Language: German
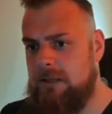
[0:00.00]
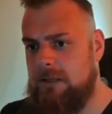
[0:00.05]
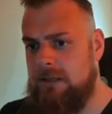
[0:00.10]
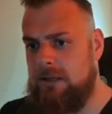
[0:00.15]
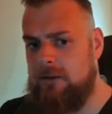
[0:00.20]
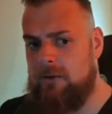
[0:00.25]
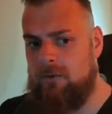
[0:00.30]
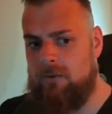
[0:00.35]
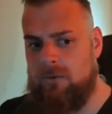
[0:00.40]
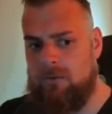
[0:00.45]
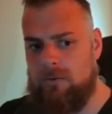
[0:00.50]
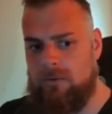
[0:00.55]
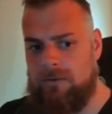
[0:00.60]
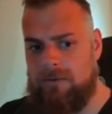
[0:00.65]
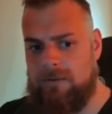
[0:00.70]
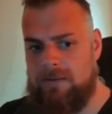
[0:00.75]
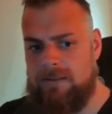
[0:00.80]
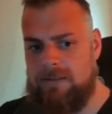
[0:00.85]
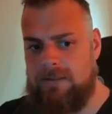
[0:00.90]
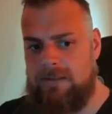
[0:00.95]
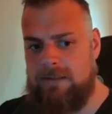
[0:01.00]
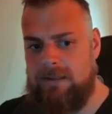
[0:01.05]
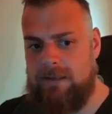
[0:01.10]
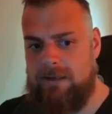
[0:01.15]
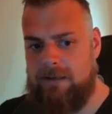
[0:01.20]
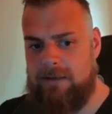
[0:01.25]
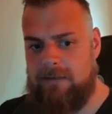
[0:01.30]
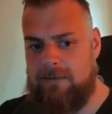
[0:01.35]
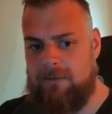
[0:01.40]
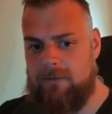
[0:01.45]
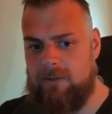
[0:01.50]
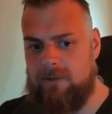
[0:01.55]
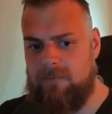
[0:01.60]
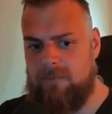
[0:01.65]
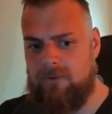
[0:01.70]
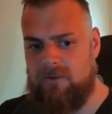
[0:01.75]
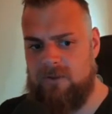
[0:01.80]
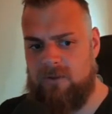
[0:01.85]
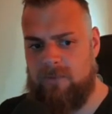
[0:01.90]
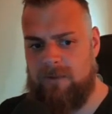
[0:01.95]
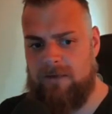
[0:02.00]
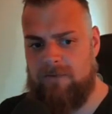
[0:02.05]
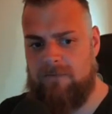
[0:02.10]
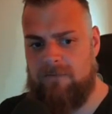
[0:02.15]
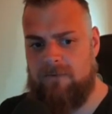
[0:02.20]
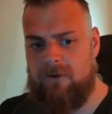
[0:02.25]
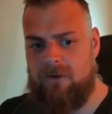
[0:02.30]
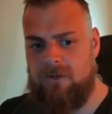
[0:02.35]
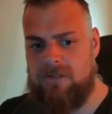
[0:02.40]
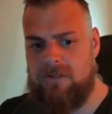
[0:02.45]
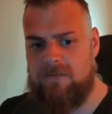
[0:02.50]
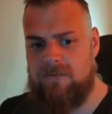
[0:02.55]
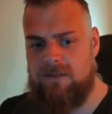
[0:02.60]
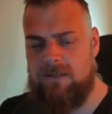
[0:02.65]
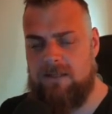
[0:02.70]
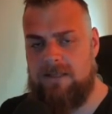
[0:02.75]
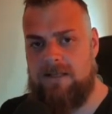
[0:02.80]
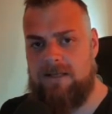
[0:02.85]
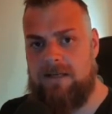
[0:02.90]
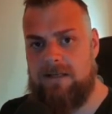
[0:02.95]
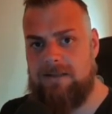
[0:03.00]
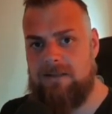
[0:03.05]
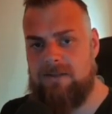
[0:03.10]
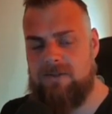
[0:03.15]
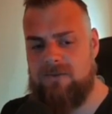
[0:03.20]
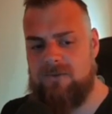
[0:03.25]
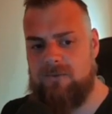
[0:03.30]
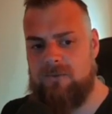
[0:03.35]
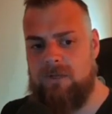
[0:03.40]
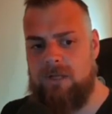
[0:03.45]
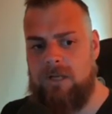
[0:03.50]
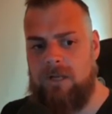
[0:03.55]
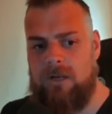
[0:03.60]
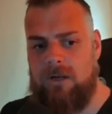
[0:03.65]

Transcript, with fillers: Und ja, genau, ich benutze meine Volksfähigkeit dazu.